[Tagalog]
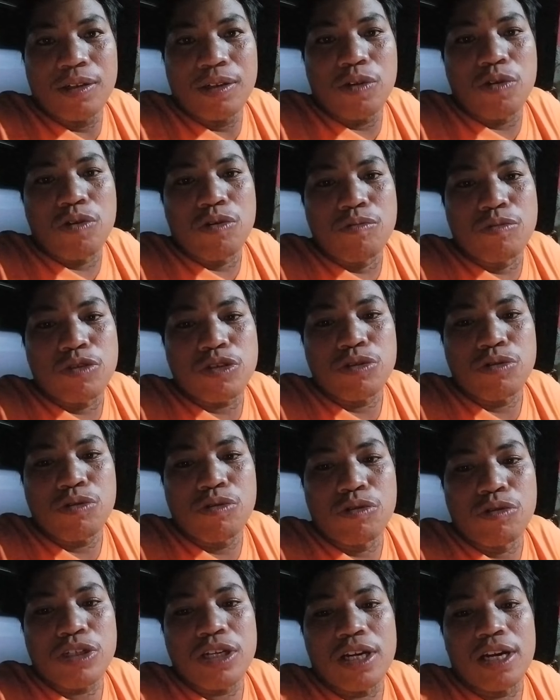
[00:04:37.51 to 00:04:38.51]
kung
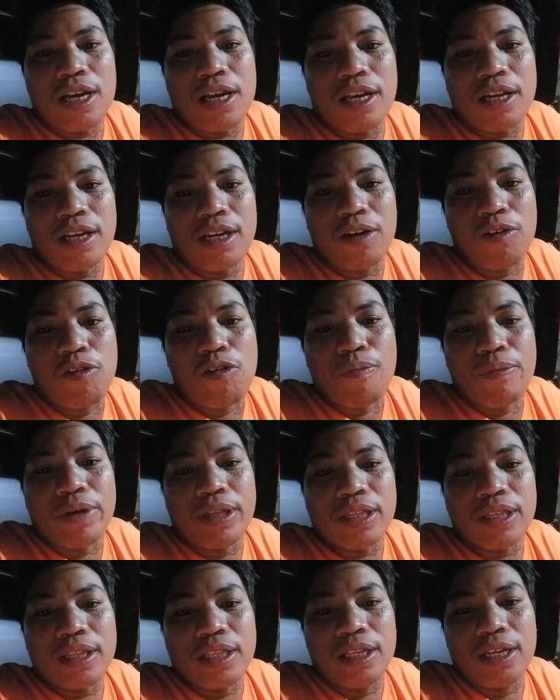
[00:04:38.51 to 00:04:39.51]
musuko sila ini
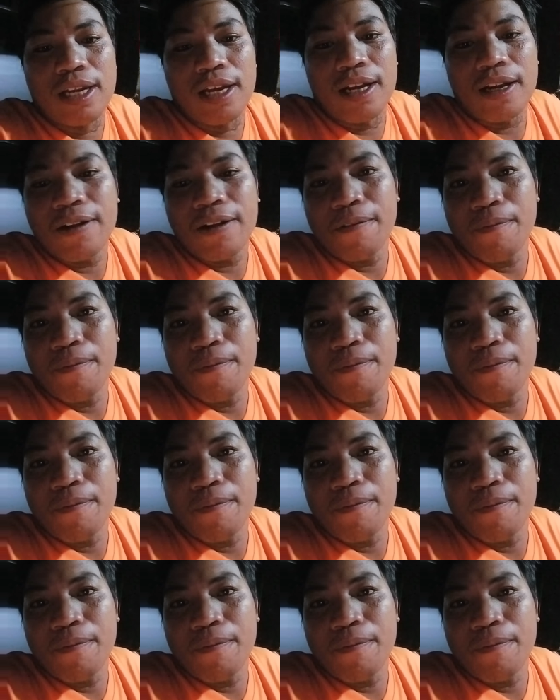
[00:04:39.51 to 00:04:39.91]
comment nila